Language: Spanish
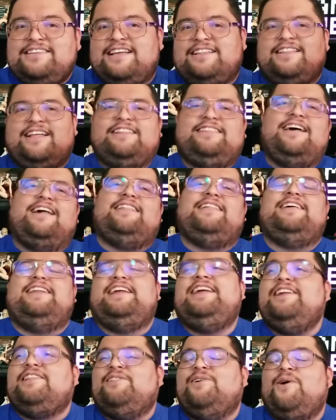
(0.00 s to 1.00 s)
a tratar de
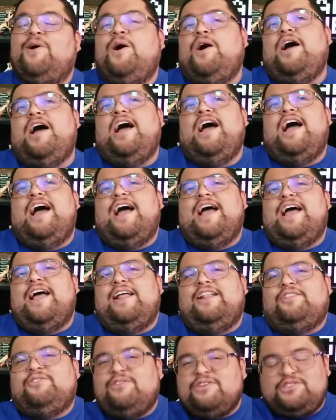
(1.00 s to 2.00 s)
herirlo,
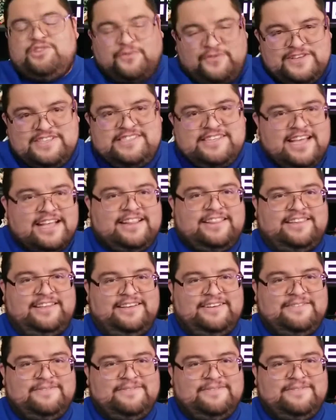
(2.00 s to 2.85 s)
no es suficiente.